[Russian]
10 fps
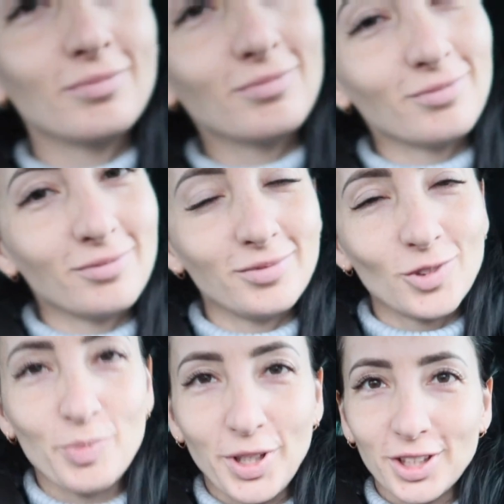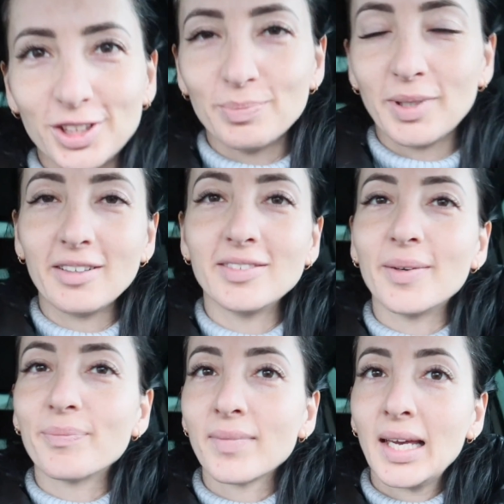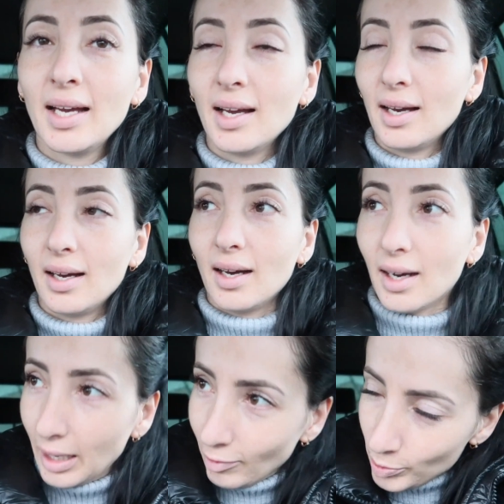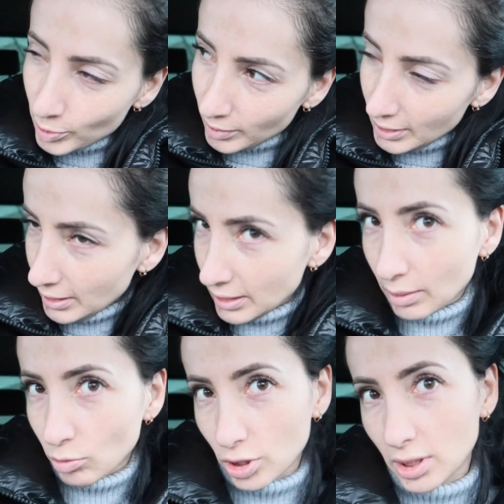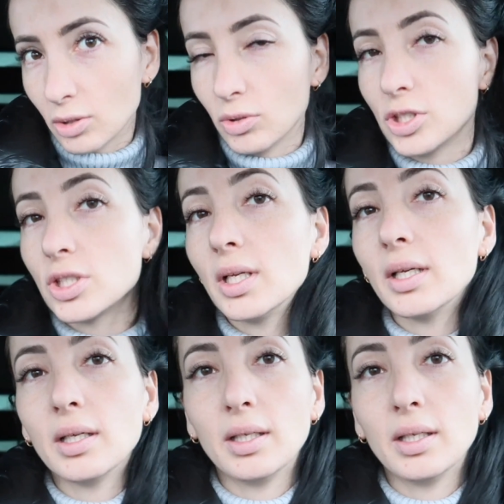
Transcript: М -м, ну, мило же, правда? А, в общем-то, дети там уже закончили.